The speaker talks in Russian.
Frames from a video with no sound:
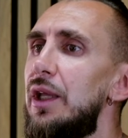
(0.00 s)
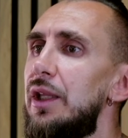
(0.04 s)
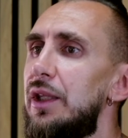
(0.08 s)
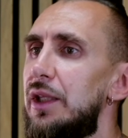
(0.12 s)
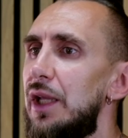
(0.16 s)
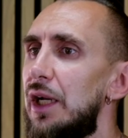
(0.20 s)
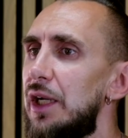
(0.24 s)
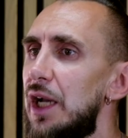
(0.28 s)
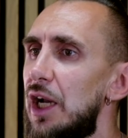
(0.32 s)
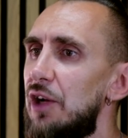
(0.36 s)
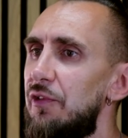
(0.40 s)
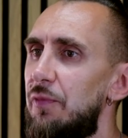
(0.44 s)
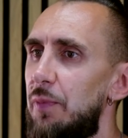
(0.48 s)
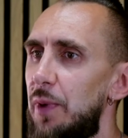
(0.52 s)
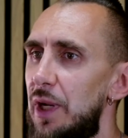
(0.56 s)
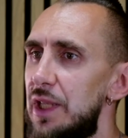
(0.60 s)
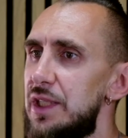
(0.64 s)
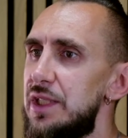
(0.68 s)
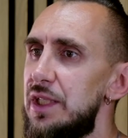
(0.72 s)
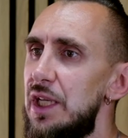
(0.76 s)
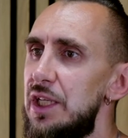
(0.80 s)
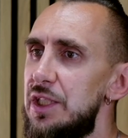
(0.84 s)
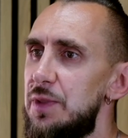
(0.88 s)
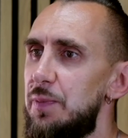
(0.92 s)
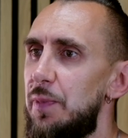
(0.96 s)
так как в
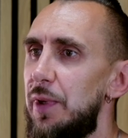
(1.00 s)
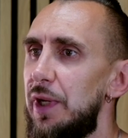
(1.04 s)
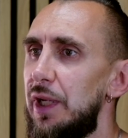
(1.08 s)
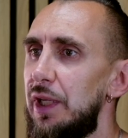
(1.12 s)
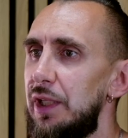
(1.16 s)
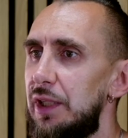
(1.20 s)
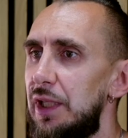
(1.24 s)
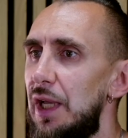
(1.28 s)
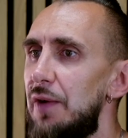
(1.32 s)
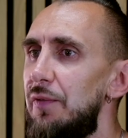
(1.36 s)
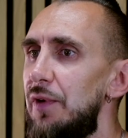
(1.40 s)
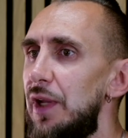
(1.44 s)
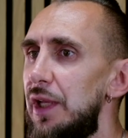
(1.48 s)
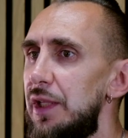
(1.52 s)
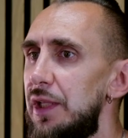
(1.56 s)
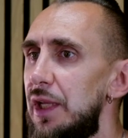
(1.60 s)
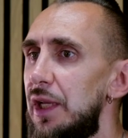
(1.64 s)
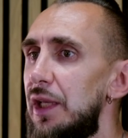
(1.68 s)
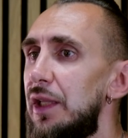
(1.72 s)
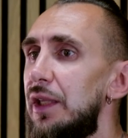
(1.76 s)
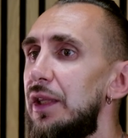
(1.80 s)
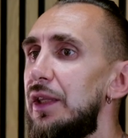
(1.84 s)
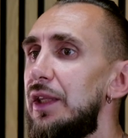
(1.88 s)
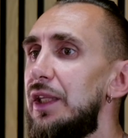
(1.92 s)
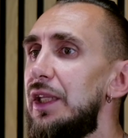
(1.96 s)
процессе приготовления
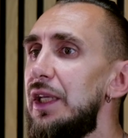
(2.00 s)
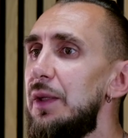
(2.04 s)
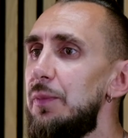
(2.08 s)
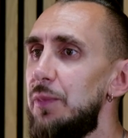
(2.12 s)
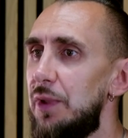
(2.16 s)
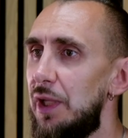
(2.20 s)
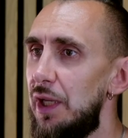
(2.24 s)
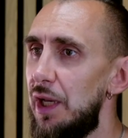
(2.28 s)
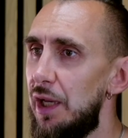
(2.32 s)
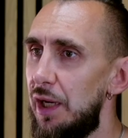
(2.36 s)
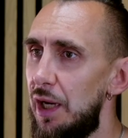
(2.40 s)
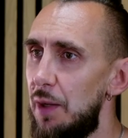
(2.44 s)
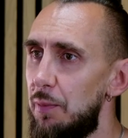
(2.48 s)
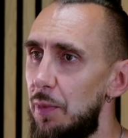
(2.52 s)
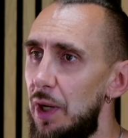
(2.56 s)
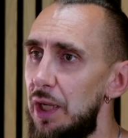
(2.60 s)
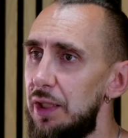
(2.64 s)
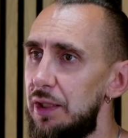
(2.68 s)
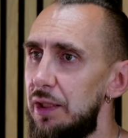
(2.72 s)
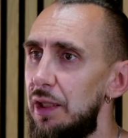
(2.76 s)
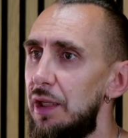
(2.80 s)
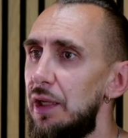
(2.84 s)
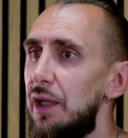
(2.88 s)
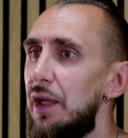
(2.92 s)
дымный аромат